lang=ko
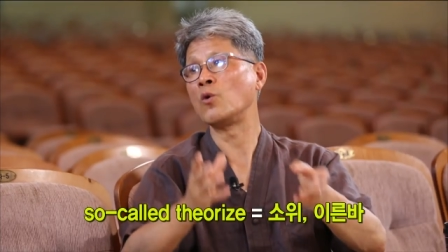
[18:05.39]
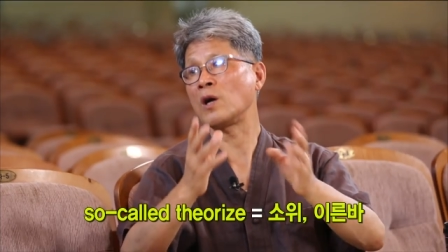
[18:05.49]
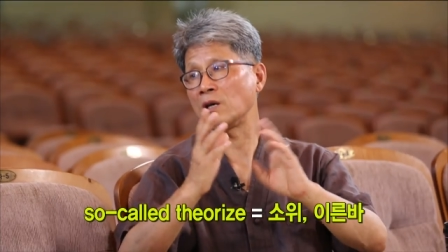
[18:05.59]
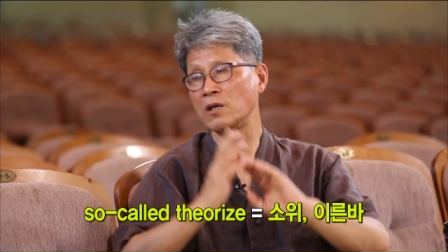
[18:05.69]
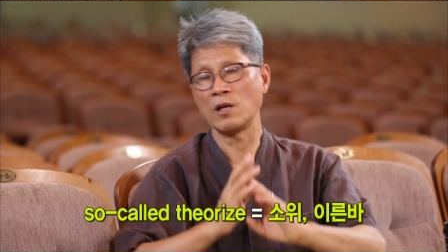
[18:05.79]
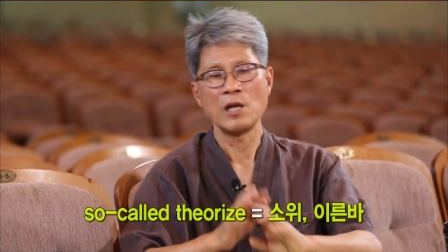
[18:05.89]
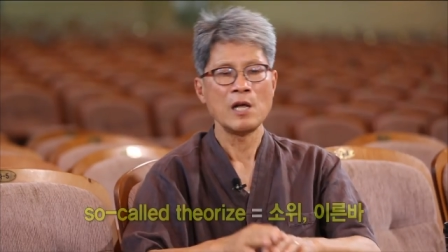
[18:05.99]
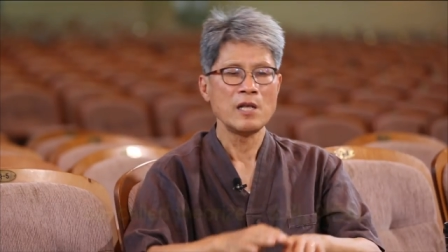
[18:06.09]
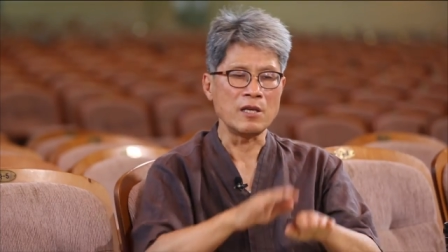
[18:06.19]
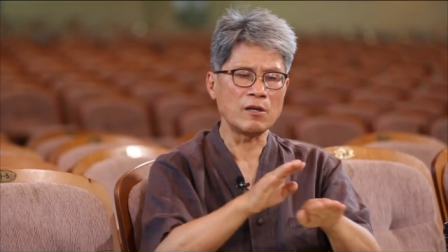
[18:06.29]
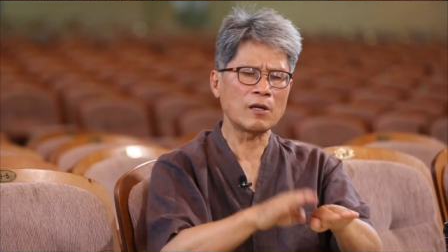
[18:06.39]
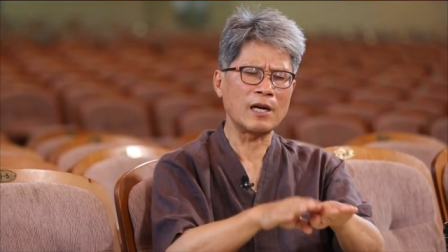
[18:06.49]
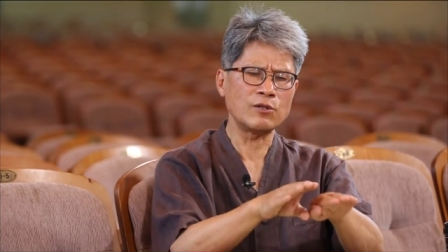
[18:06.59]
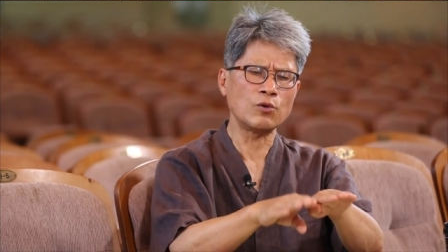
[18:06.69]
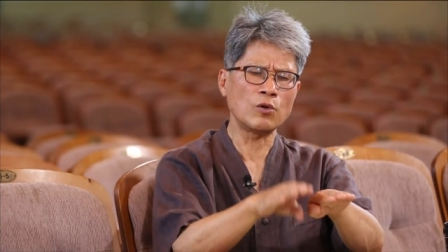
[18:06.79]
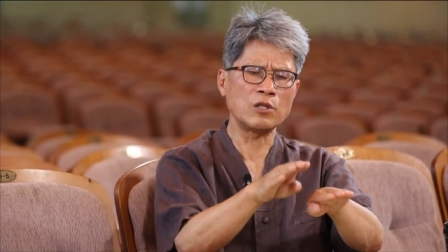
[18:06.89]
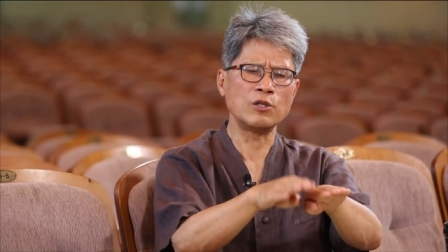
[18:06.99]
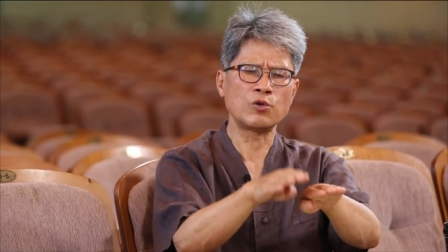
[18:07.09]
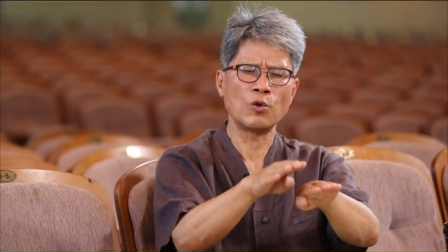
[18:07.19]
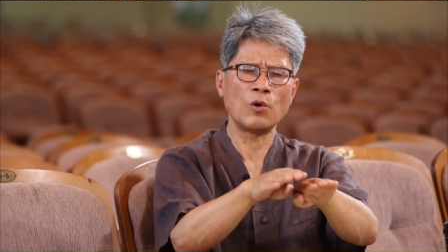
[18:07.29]
뭐라 그래 이걸 가지고
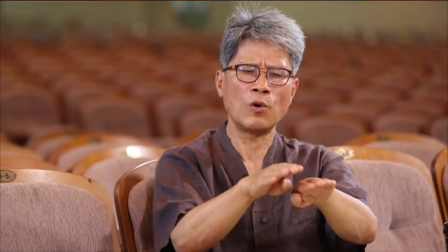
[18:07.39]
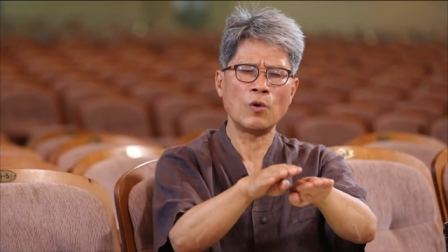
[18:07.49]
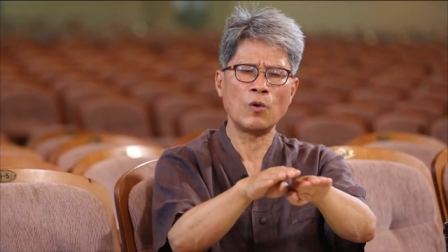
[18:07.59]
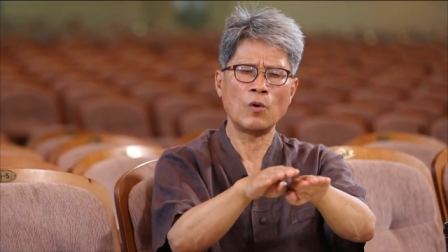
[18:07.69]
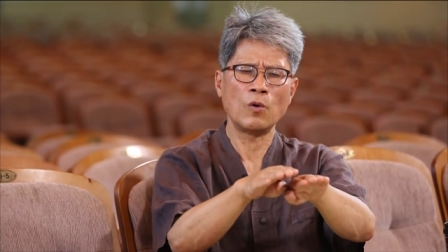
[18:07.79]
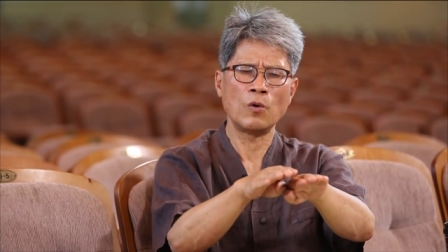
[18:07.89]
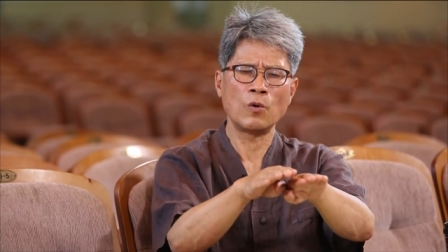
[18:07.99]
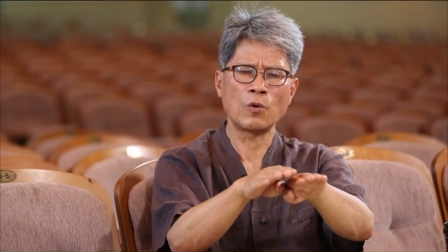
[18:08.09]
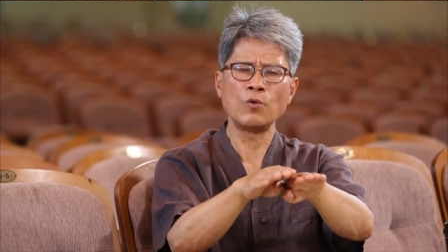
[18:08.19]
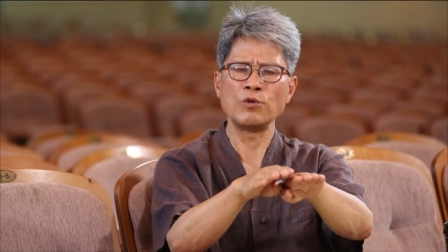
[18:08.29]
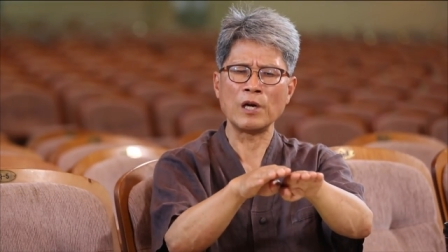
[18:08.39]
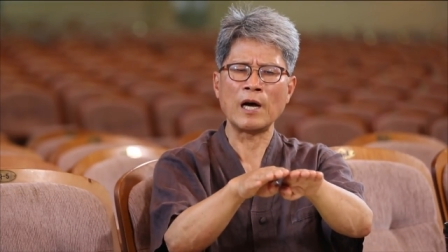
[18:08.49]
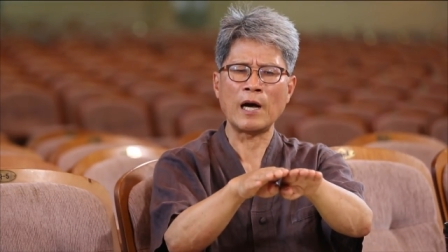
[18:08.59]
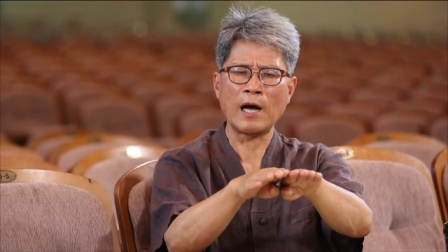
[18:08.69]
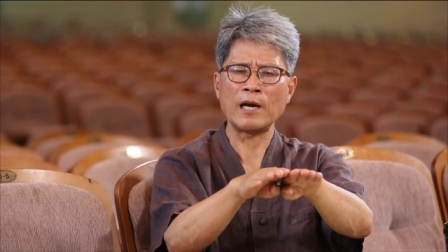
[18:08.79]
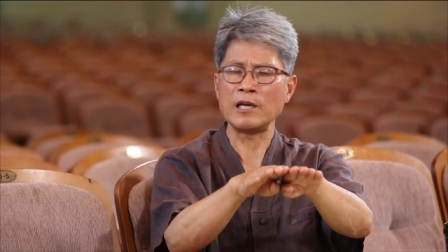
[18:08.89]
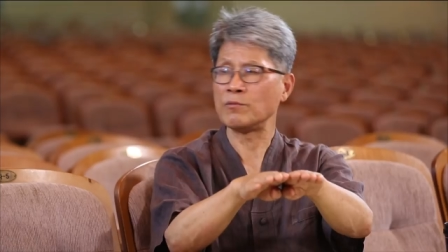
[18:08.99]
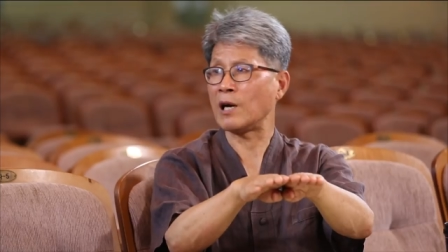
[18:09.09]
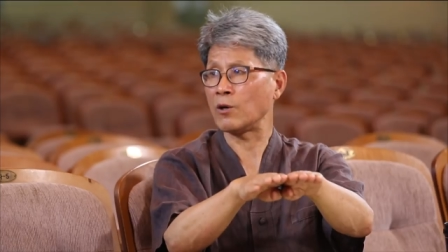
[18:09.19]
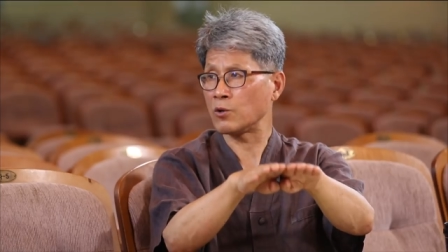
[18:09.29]
기초로 우리가
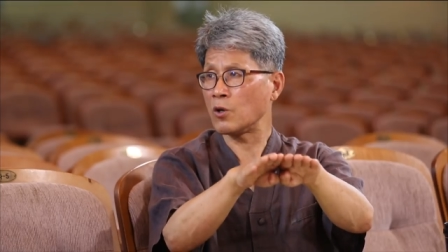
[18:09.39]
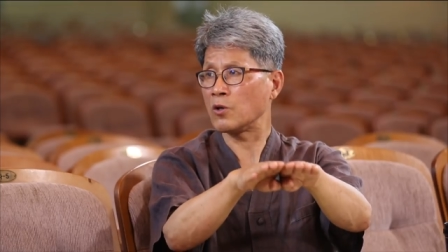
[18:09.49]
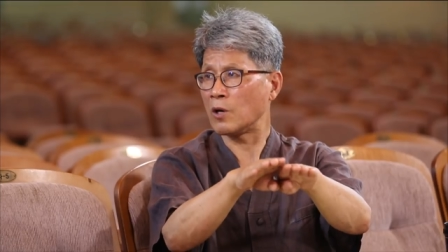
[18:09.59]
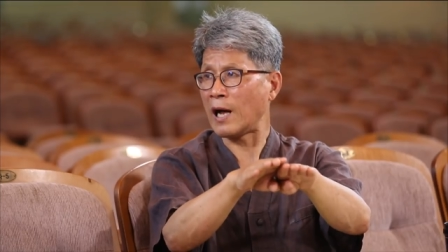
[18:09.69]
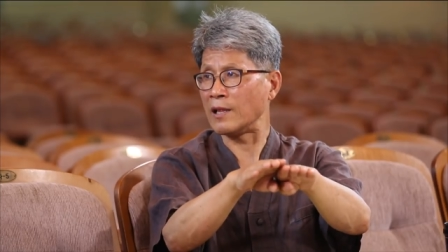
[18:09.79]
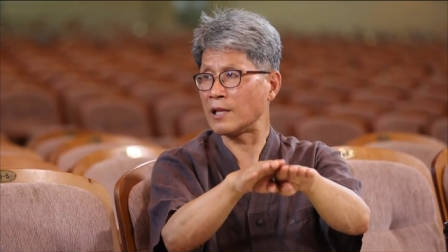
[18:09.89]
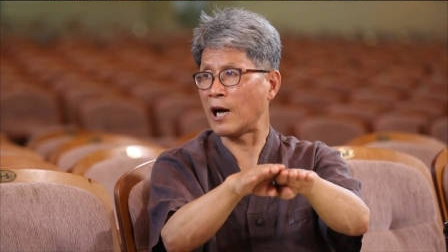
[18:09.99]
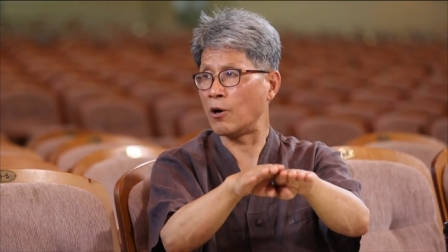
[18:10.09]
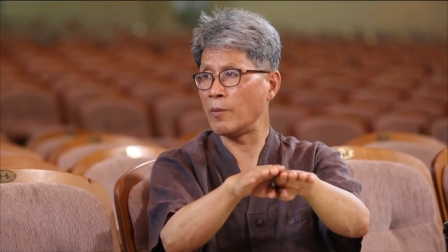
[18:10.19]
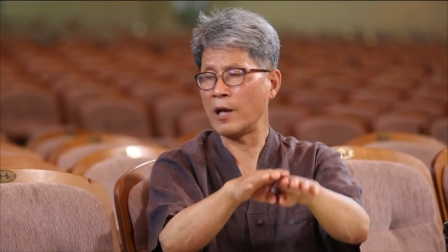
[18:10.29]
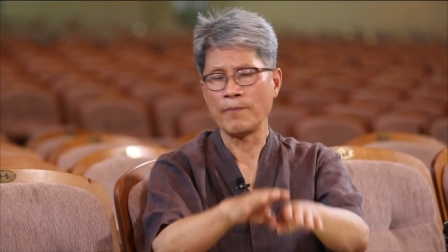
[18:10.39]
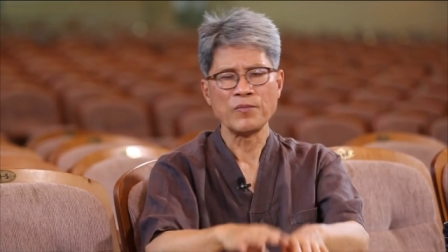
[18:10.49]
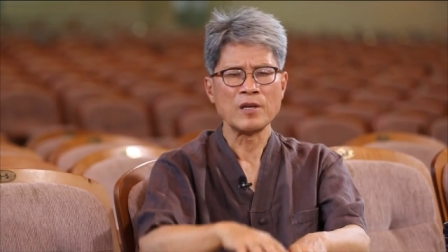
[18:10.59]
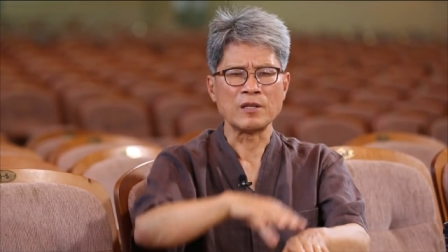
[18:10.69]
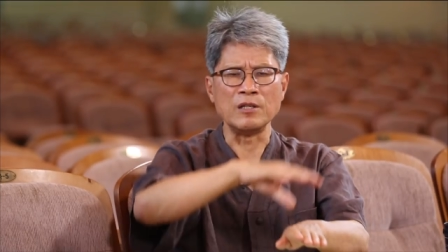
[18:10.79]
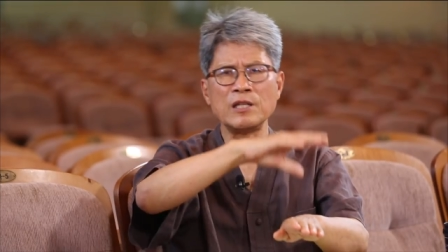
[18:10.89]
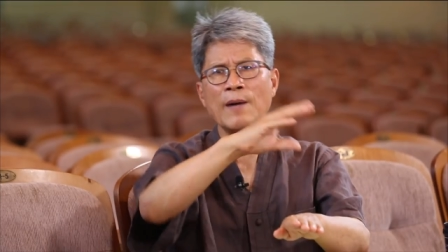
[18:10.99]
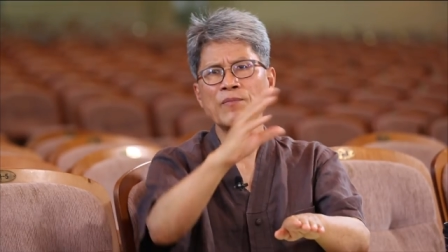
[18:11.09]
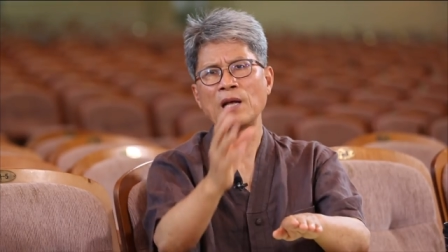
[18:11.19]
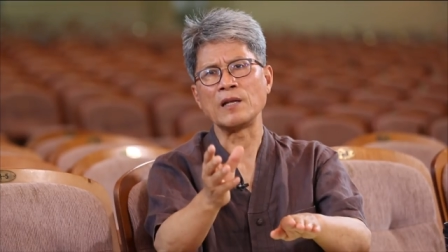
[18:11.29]
하나님을 알고 성경을 안 다음에 그
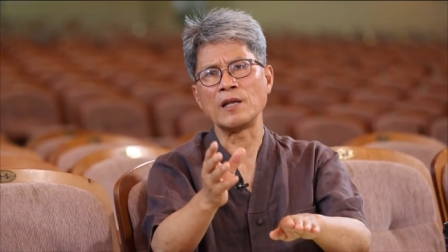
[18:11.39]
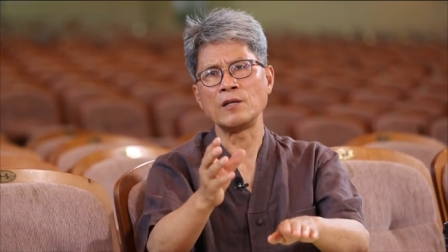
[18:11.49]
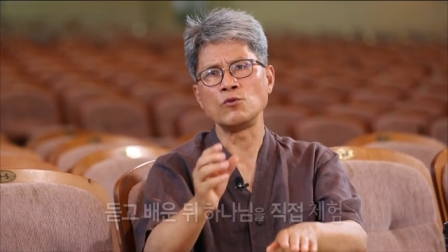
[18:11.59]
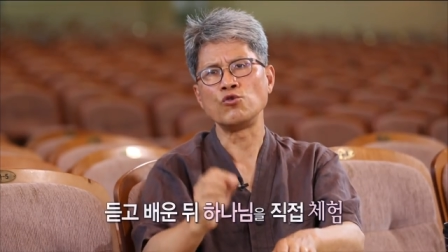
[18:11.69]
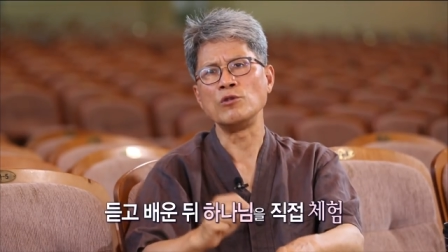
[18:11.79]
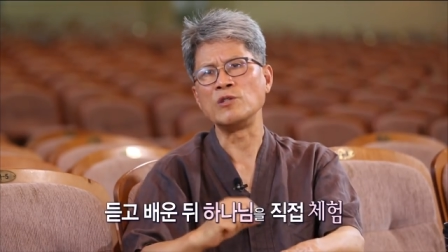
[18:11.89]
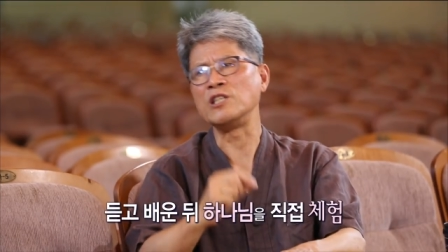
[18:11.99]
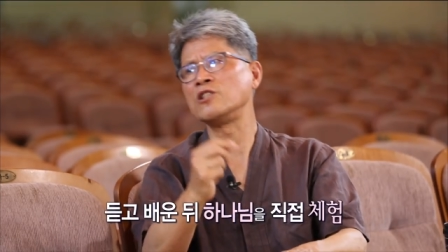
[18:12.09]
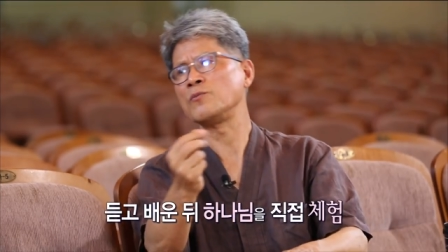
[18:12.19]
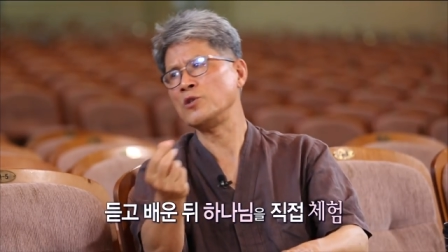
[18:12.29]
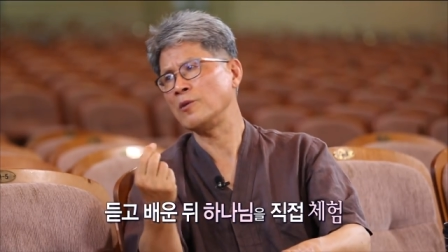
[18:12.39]
다음 단계는 주님을 직접